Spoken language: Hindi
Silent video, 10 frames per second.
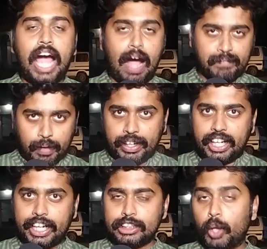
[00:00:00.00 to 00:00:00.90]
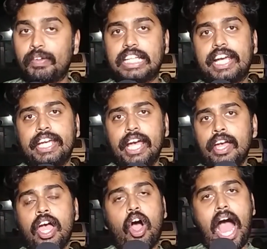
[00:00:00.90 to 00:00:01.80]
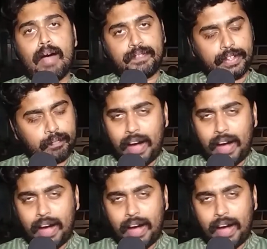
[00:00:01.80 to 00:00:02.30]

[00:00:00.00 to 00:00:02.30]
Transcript: आप कमेंट करके ज़रूर बताइए आप